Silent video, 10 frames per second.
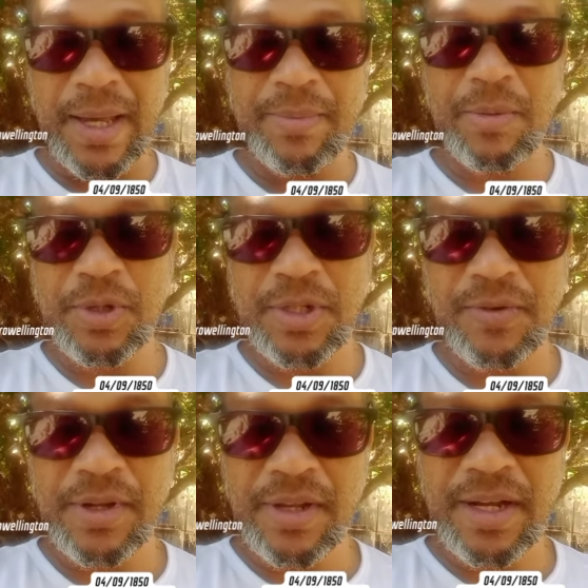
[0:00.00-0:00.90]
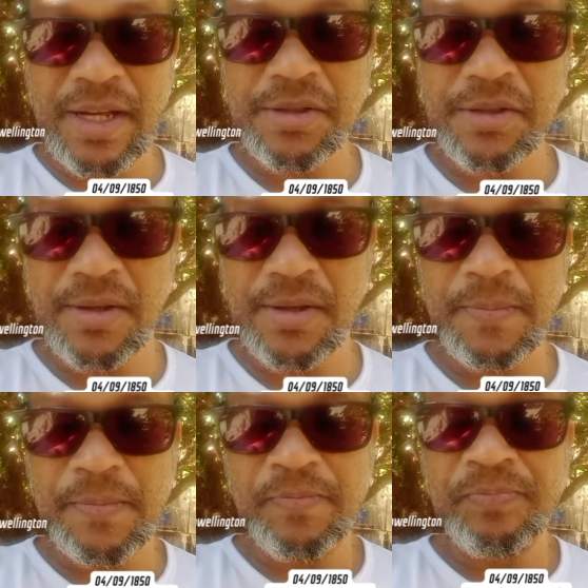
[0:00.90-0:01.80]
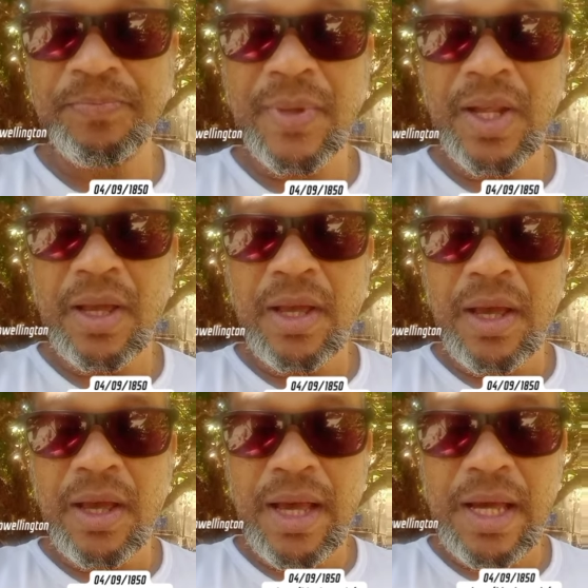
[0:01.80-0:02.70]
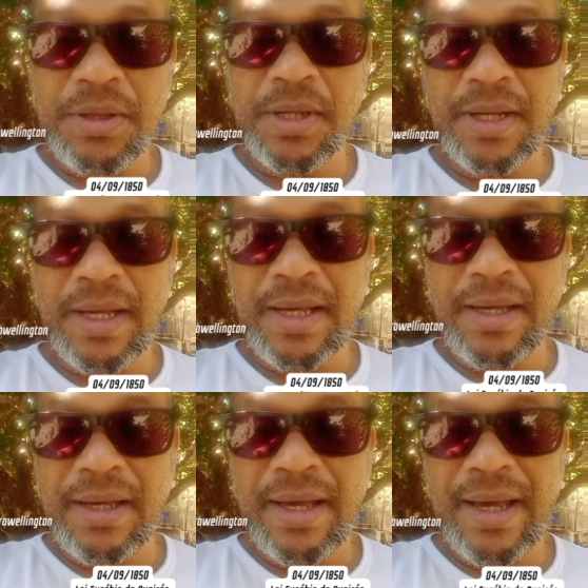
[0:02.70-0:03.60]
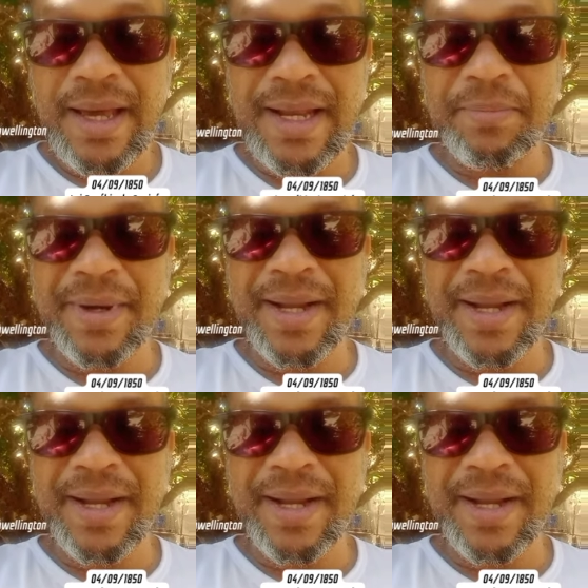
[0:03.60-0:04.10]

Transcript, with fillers: época podia fazer lei assim. Essa lei era para